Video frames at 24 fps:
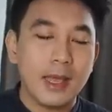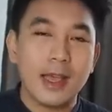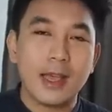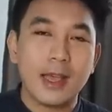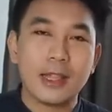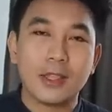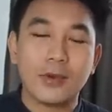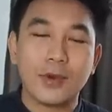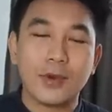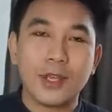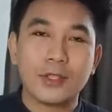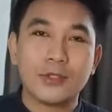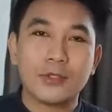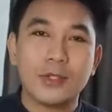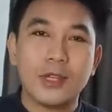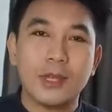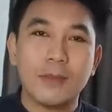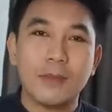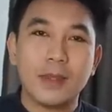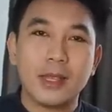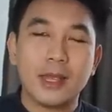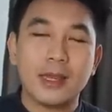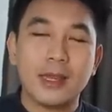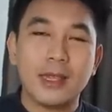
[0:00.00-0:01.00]
ataukah
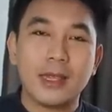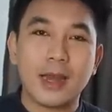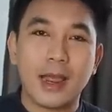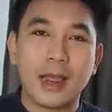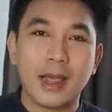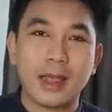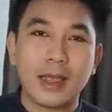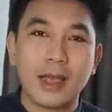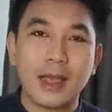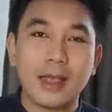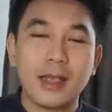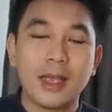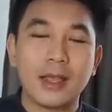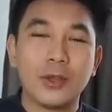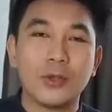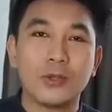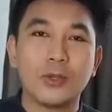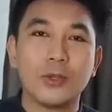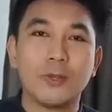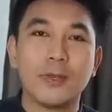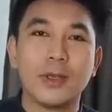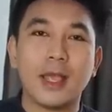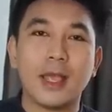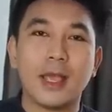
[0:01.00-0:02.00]
sudah menjadi rangkaian
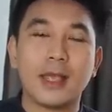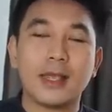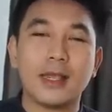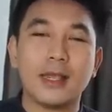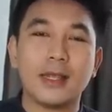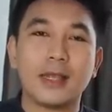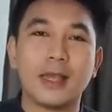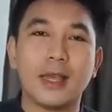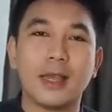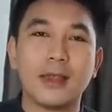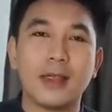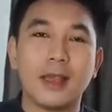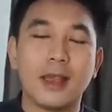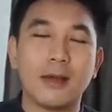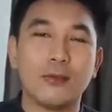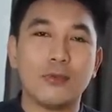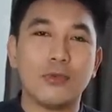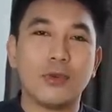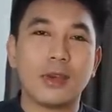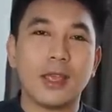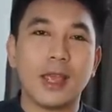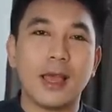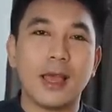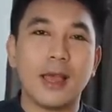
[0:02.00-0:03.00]
untuk meyakinkan yang
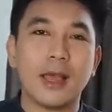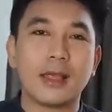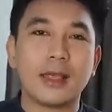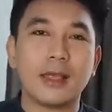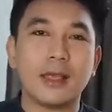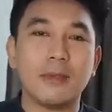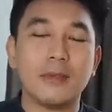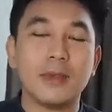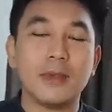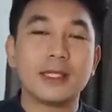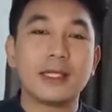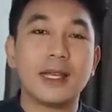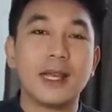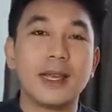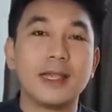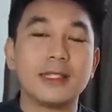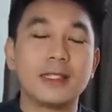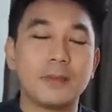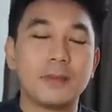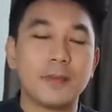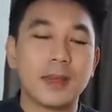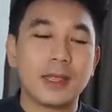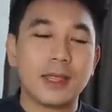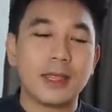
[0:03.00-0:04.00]
mulia hakim? Misalnya
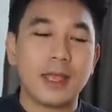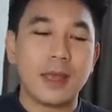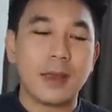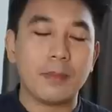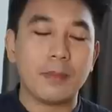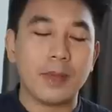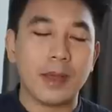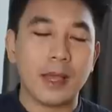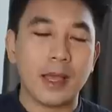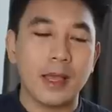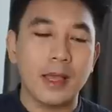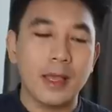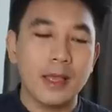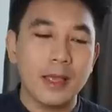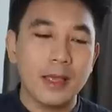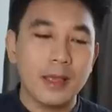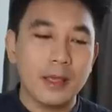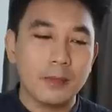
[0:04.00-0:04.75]
seperti apa?